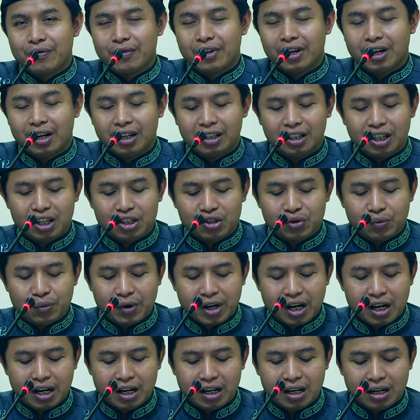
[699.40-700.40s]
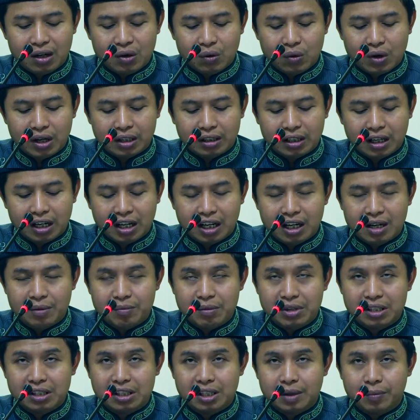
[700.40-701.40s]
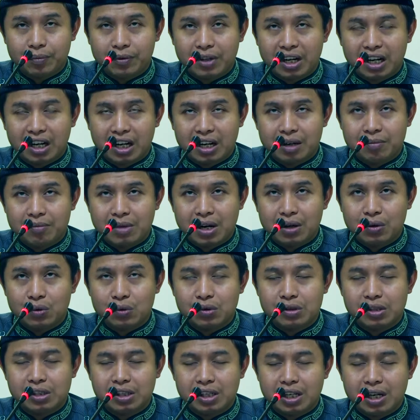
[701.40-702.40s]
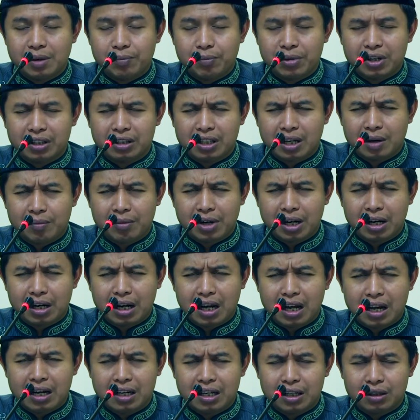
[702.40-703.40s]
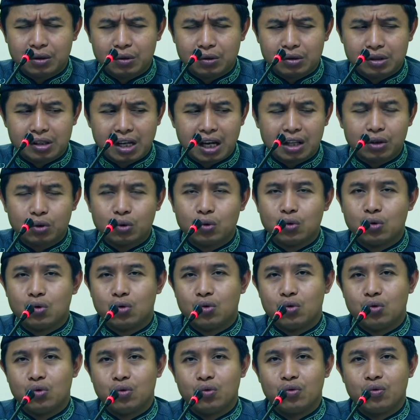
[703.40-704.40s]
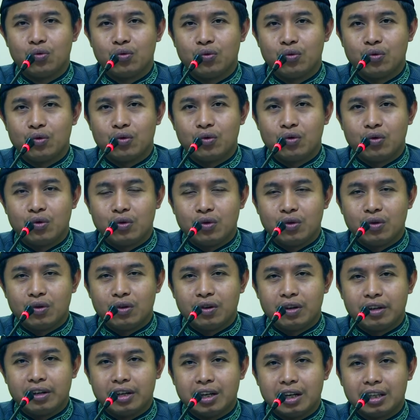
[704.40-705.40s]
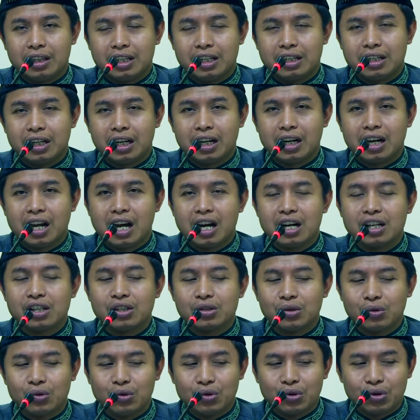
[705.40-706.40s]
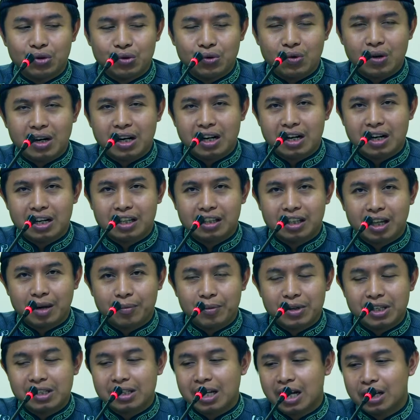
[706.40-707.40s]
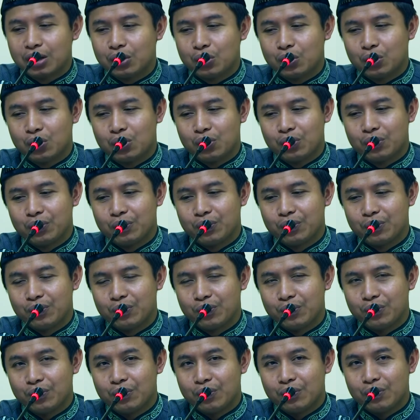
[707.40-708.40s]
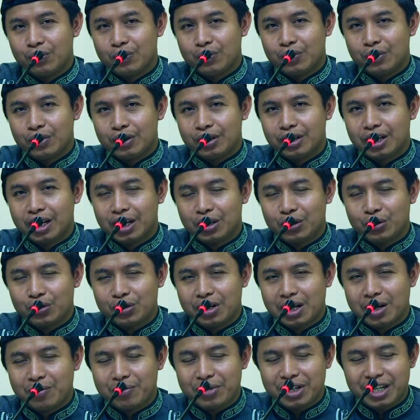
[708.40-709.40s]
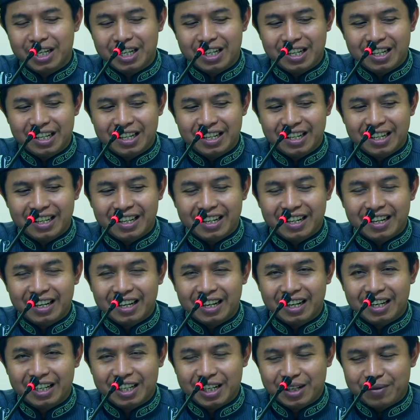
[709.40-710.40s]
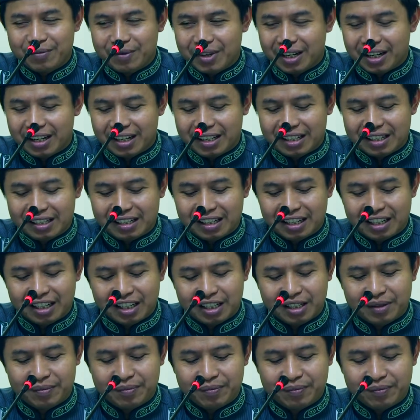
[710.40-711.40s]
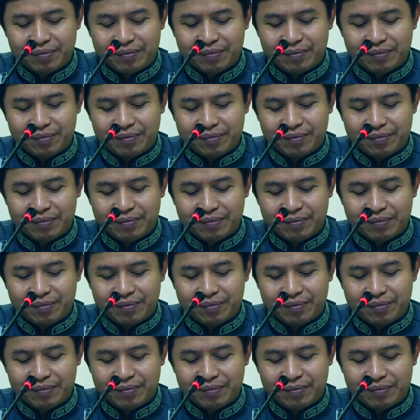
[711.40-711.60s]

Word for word: Ya Allah Subhanahu wa taala menciptakan manusia pertama kali itu satu. Ya tidak langsung dua tapi satu. Yaitu Nabi Adam alaihissalam.